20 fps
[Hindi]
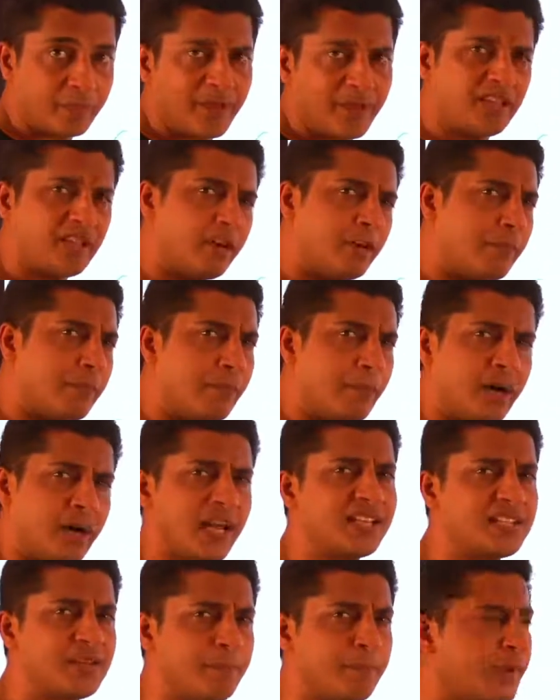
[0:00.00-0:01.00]
मेथड बड़ा
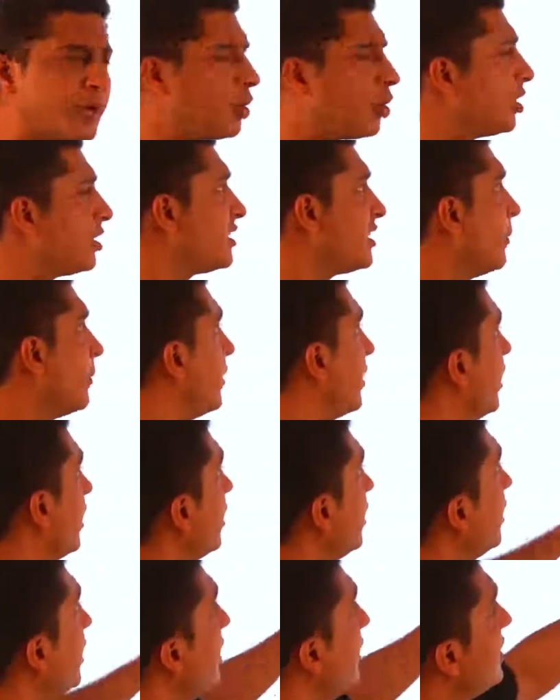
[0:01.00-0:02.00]
सिंपल कॉन्सेप्ट है
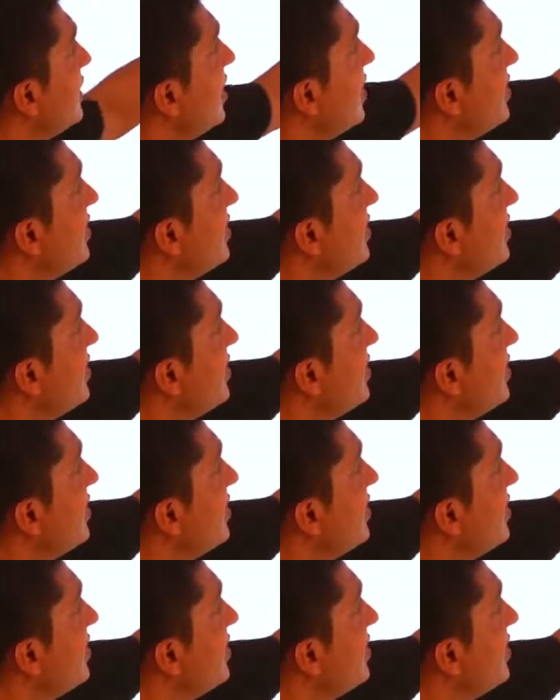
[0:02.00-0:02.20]
सर